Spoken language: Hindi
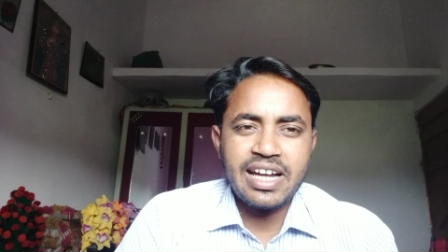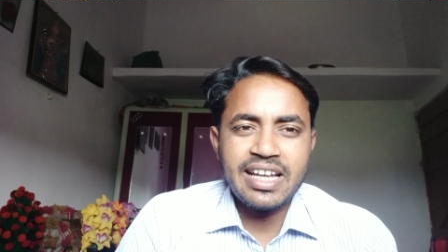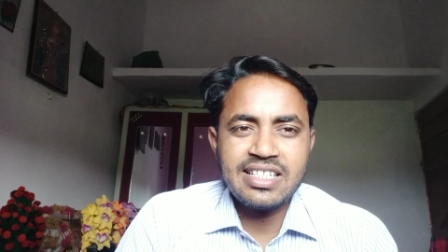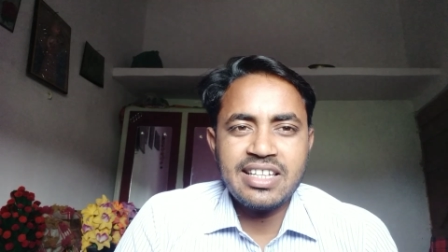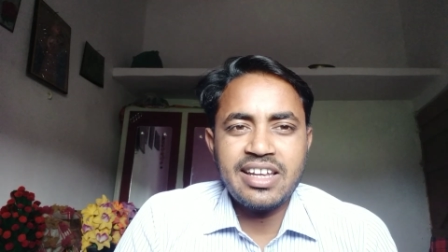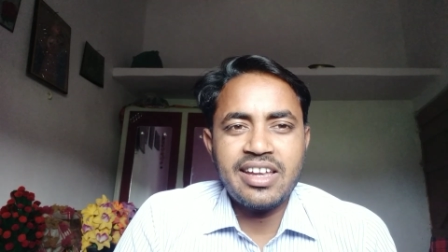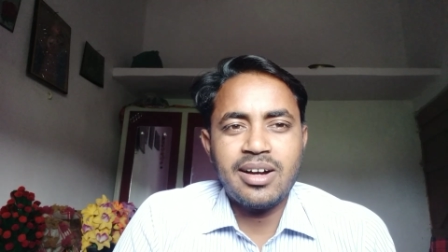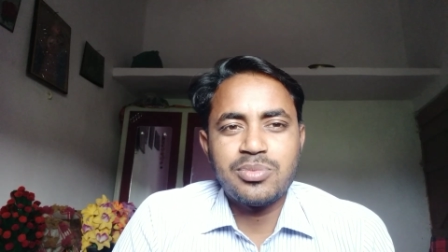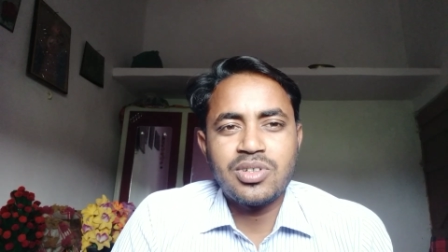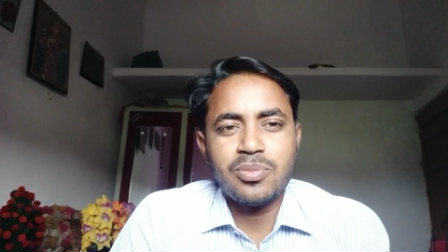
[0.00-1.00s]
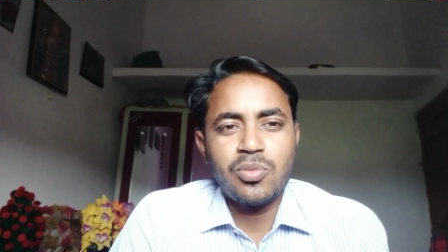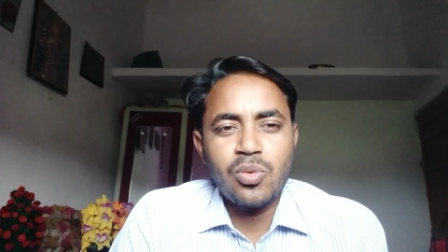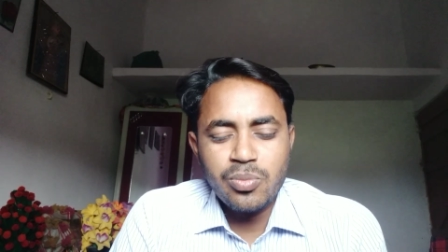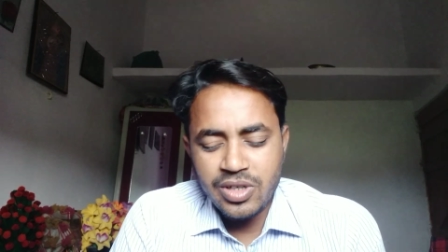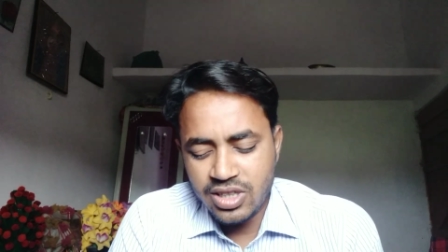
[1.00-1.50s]
कैसे हैं आप सब
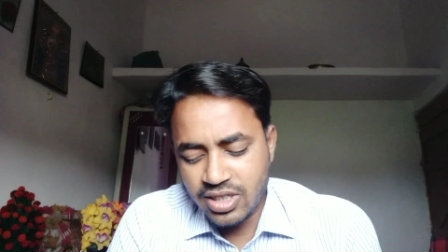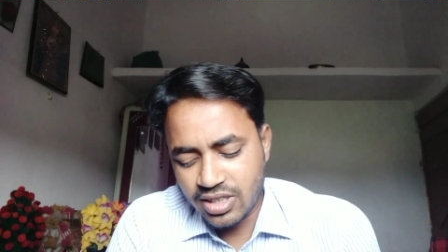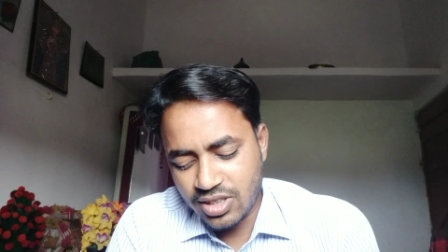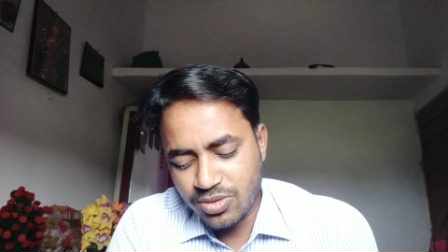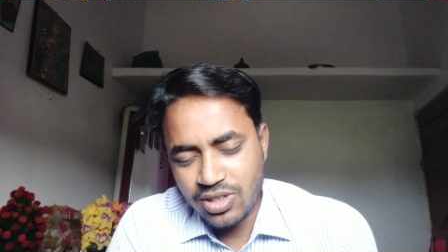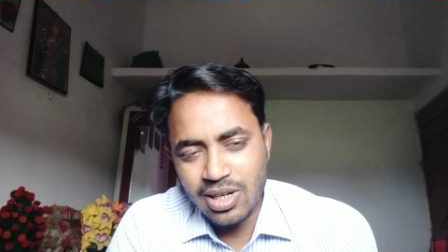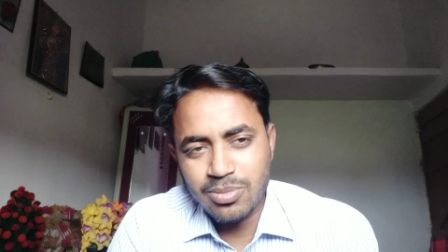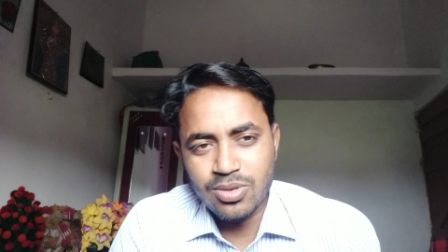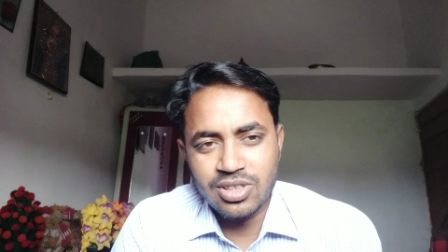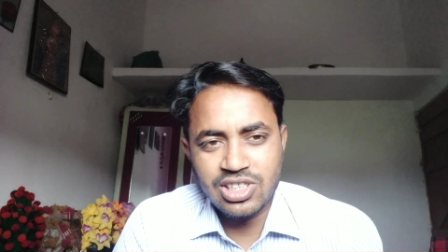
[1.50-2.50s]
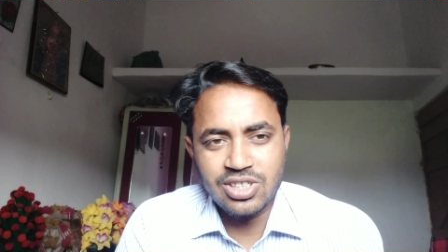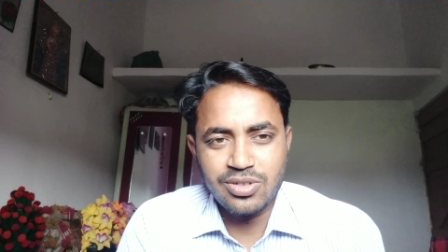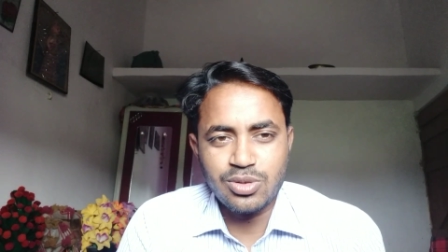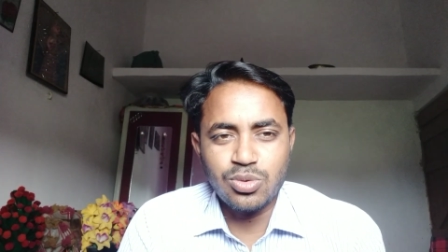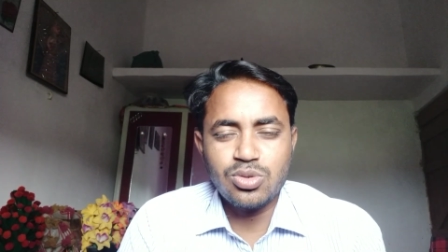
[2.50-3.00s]
उम्मीद करता हूं कि आप लोग अच्छे
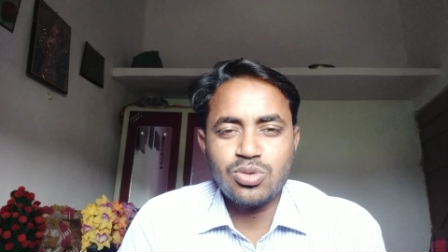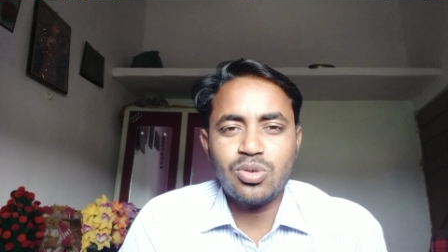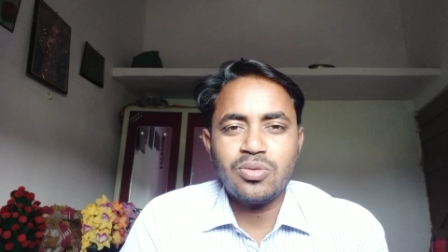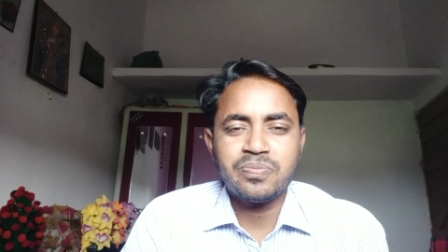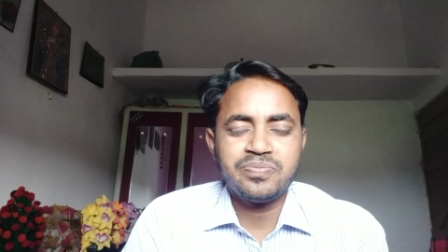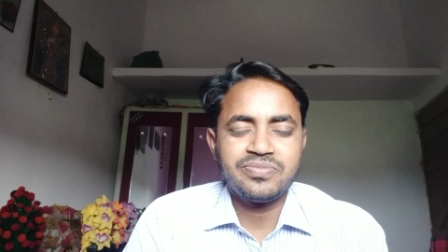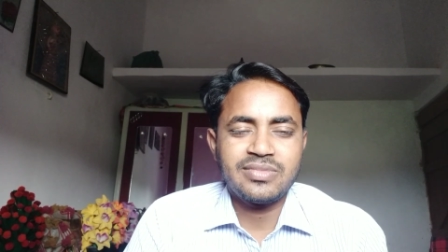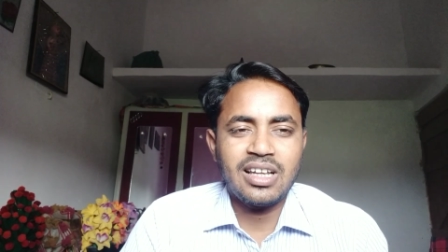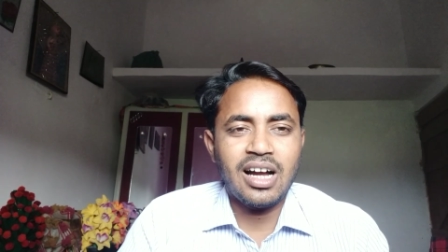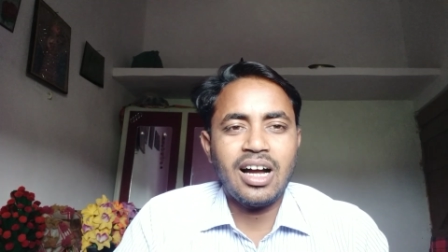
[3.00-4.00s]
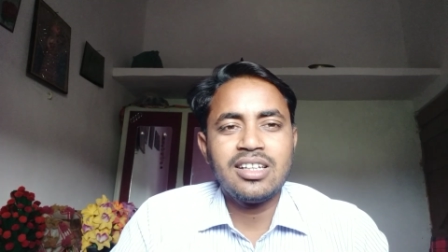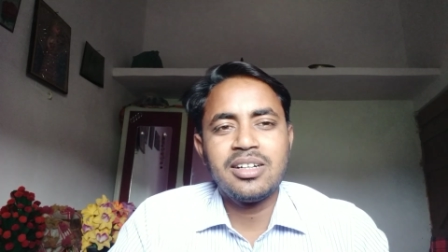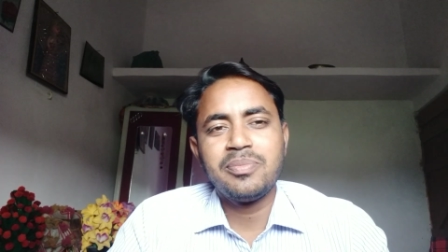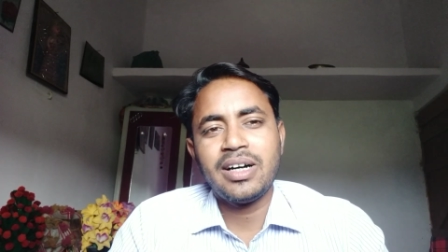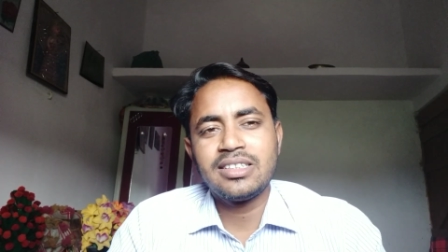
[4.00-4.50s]
होंगे दोस्तों
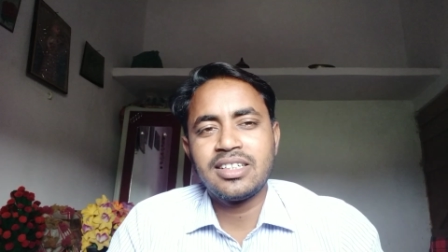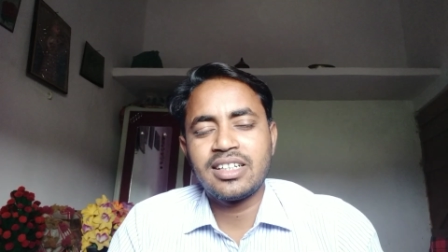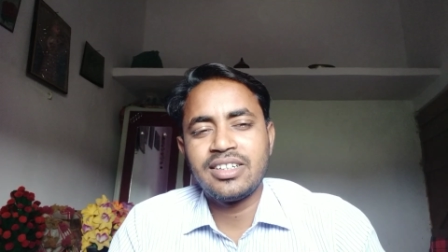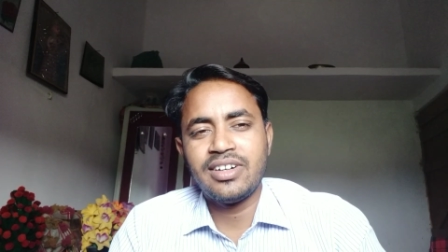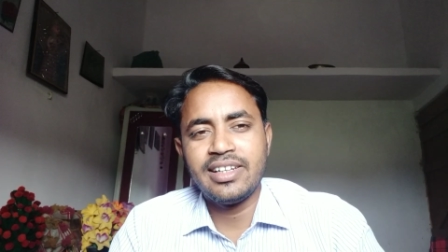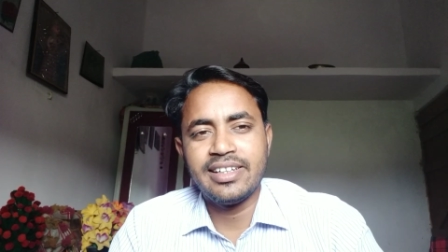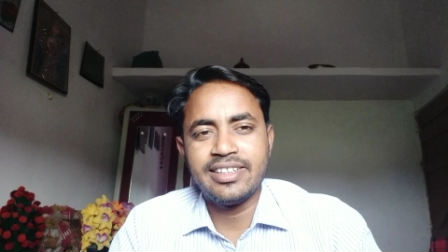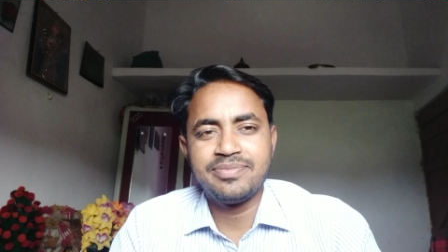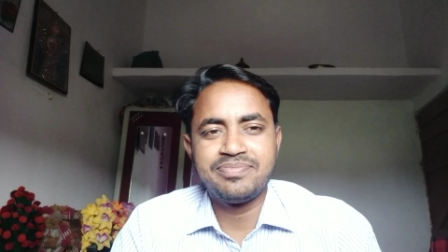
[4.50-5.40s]
आज हम बात करने वाले हैं